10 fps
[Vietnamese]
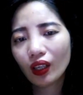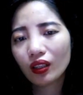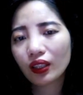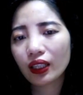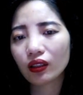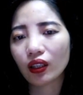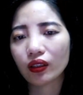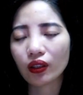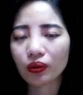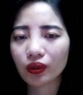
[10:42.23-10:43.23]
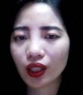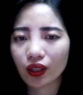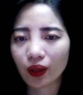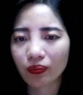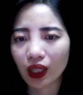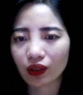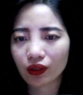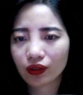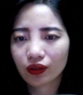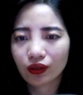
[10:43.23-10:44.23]
Ngay từ lần đầu tiên gặp mặt,
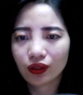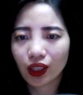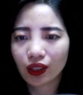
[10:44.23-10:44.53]
Nhật